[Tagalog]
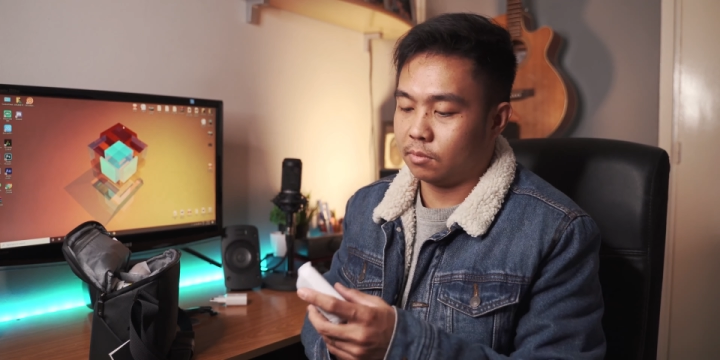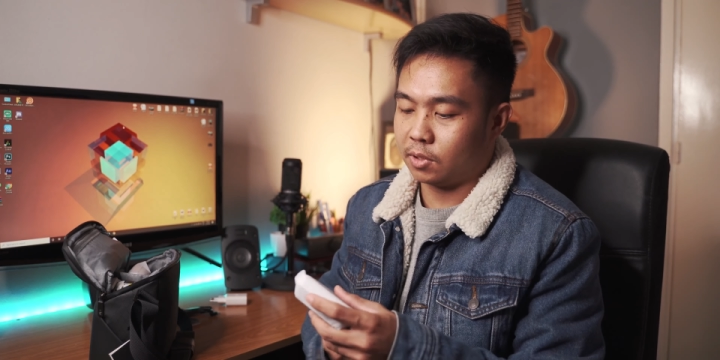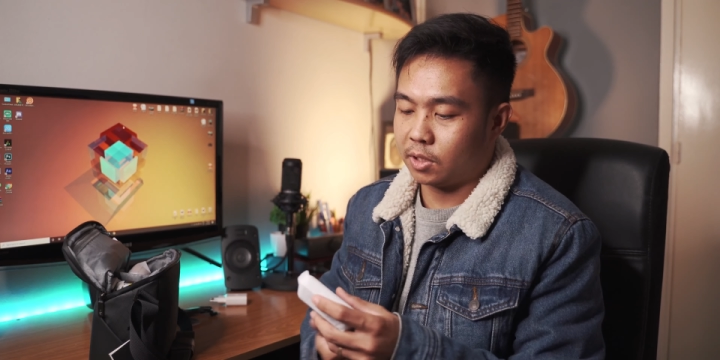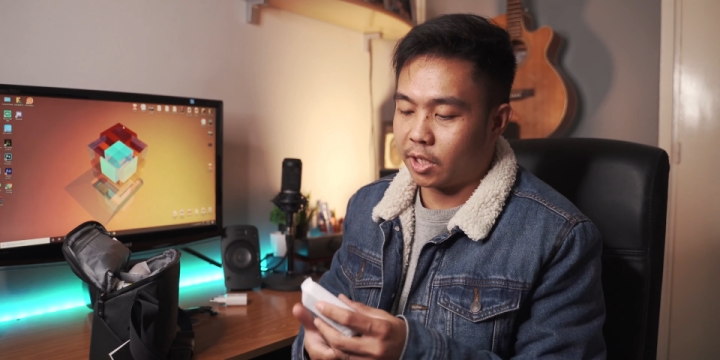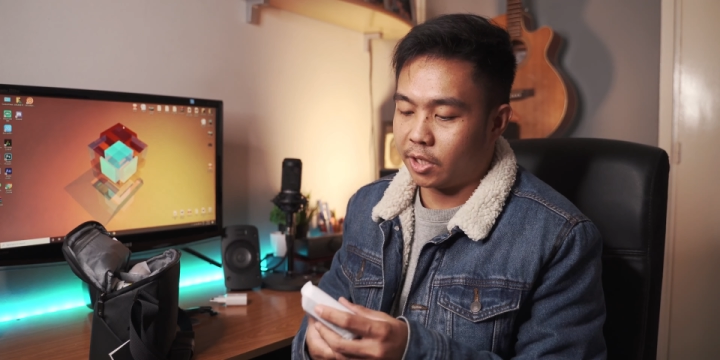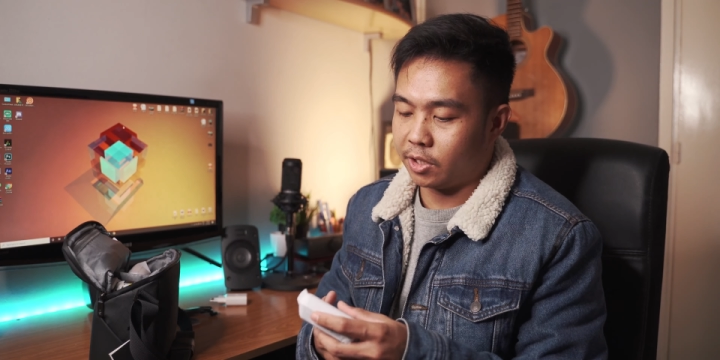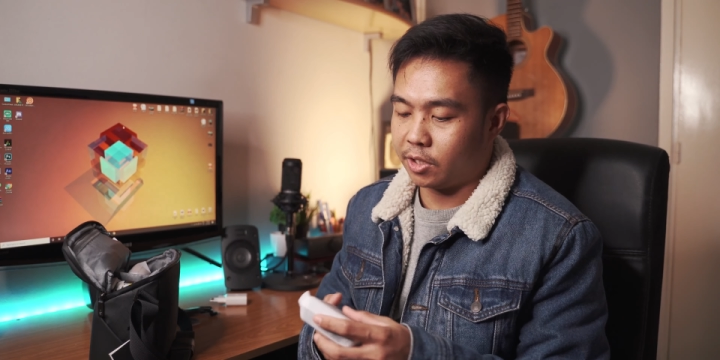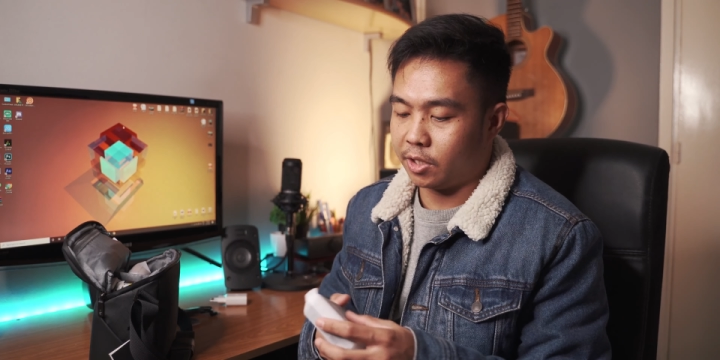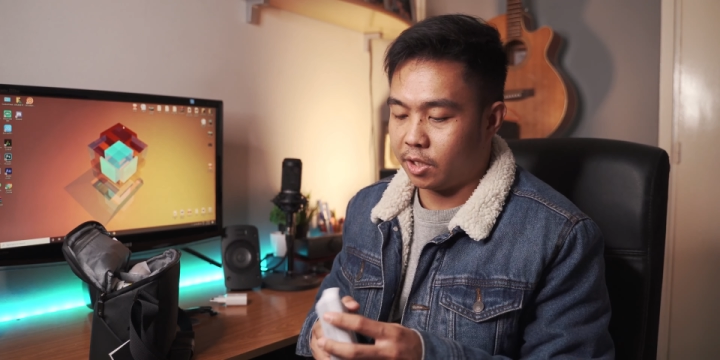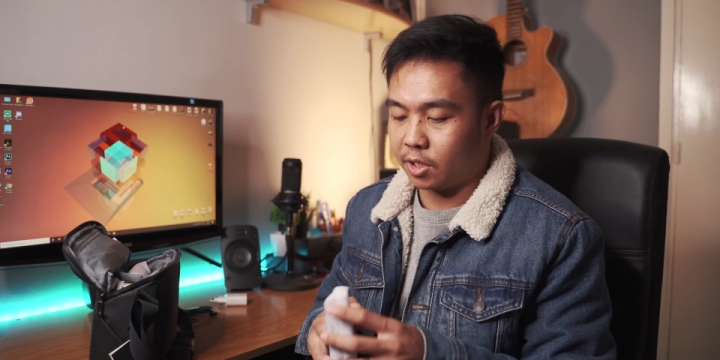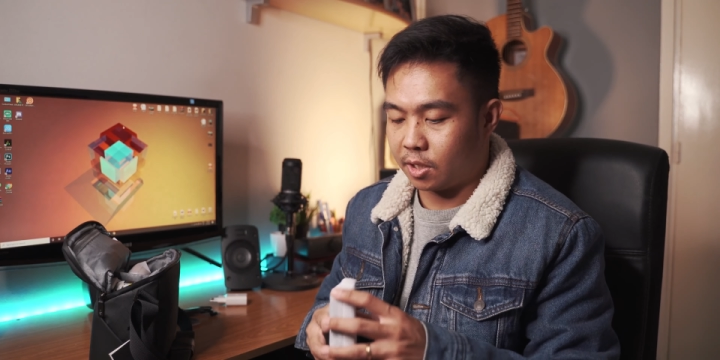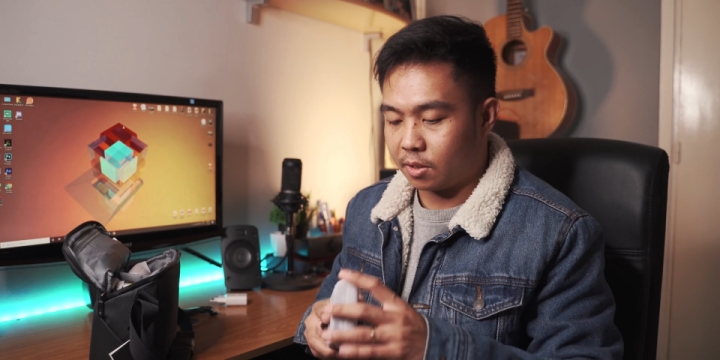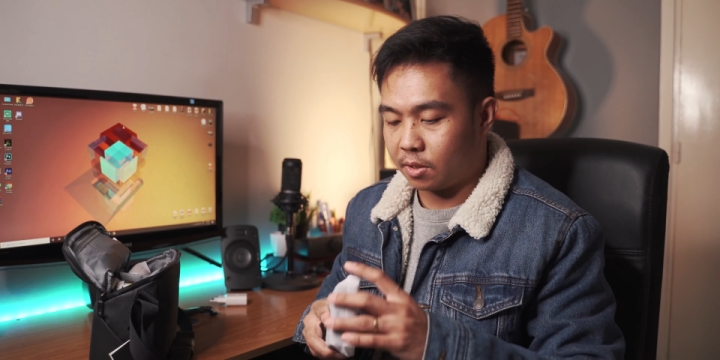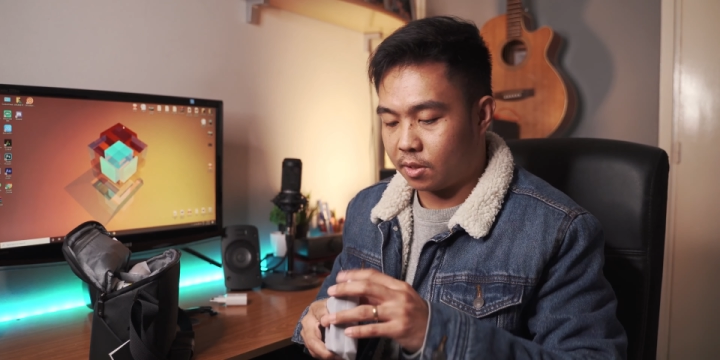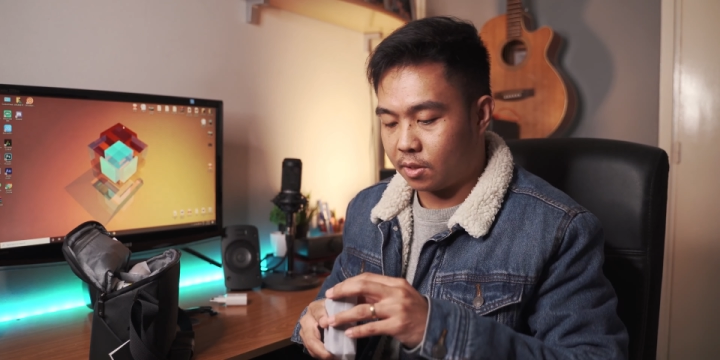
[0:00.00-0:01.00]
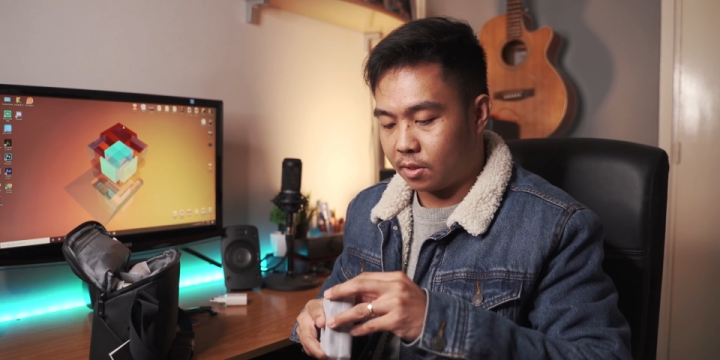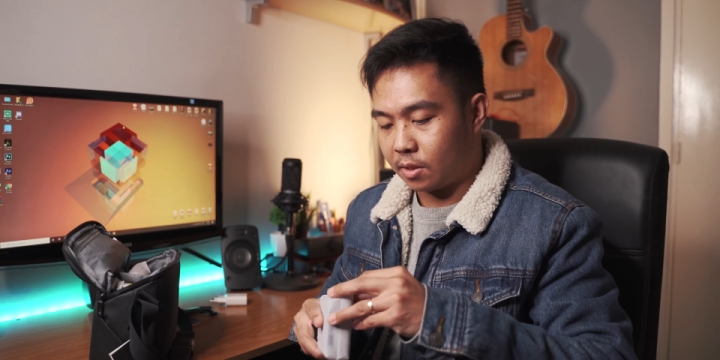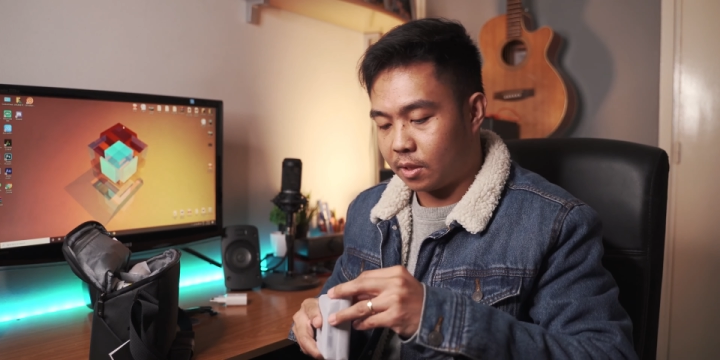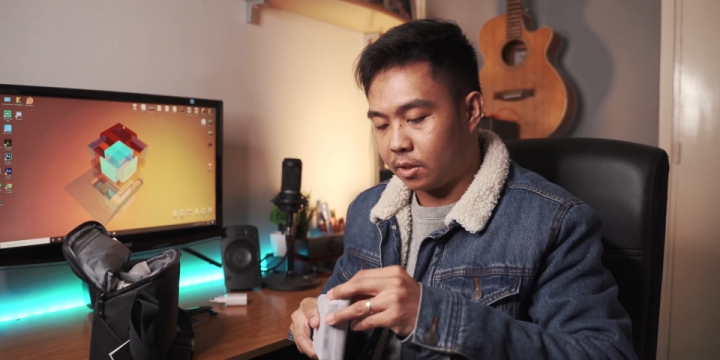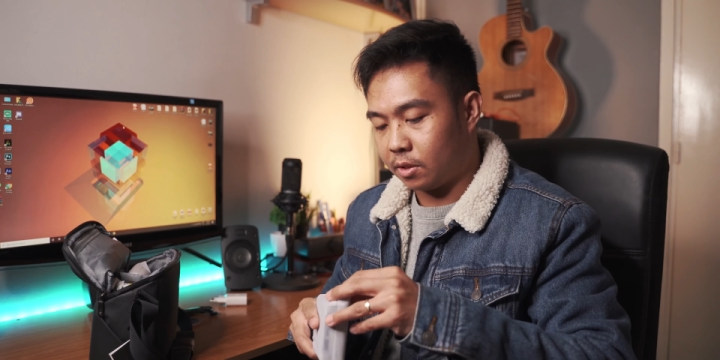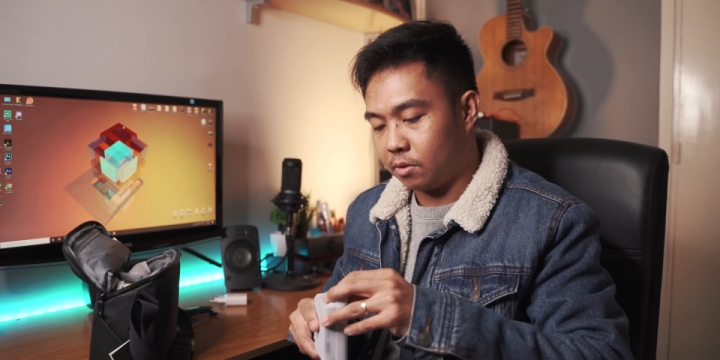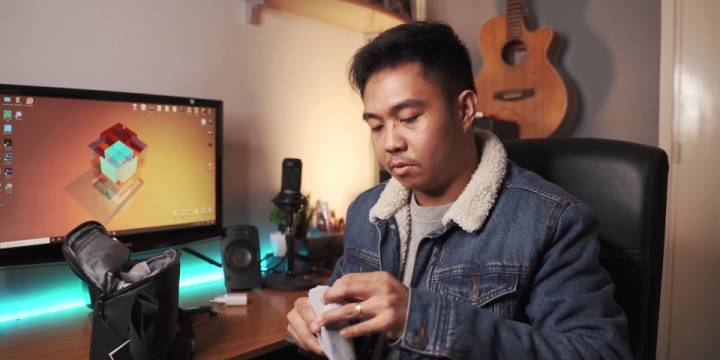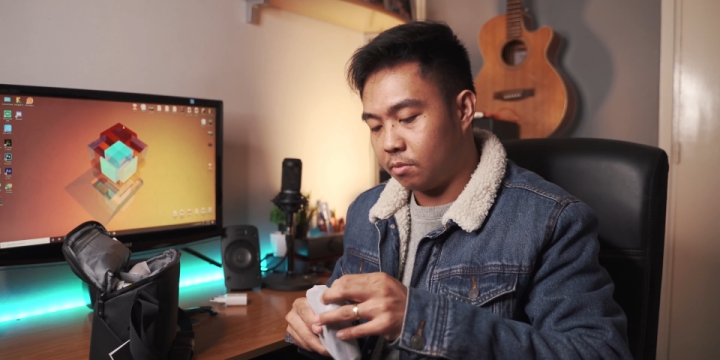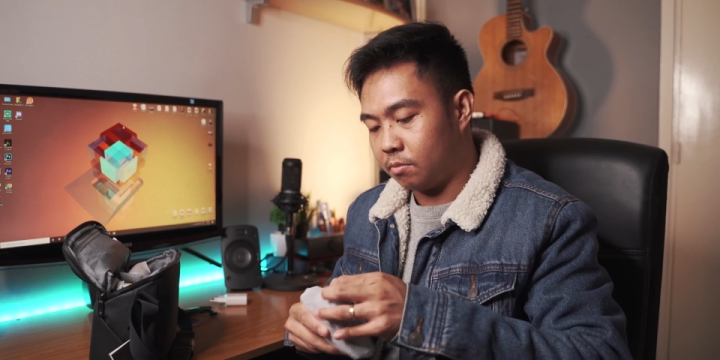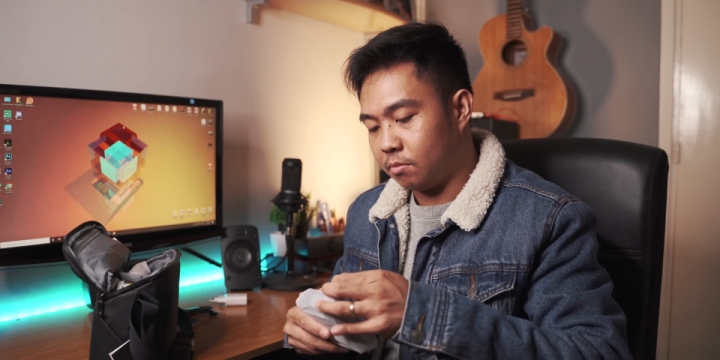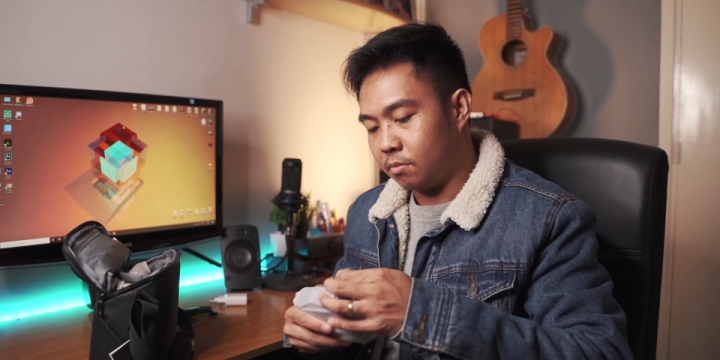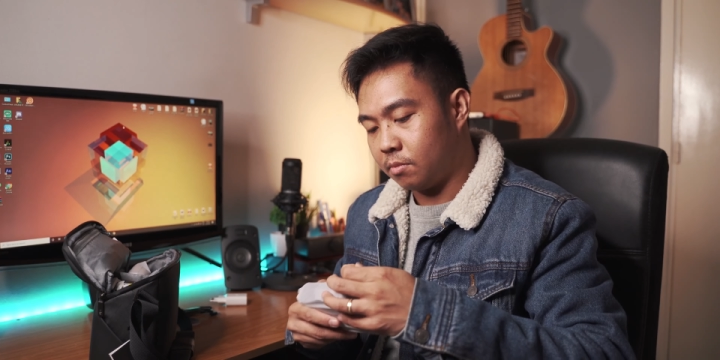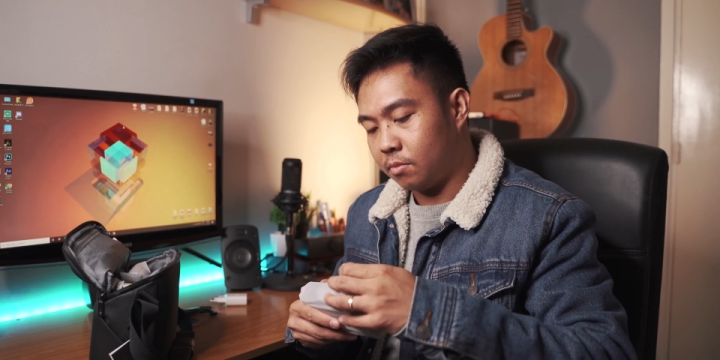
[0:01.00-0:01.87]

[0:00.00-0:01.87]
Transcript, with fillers: charger niya. At yung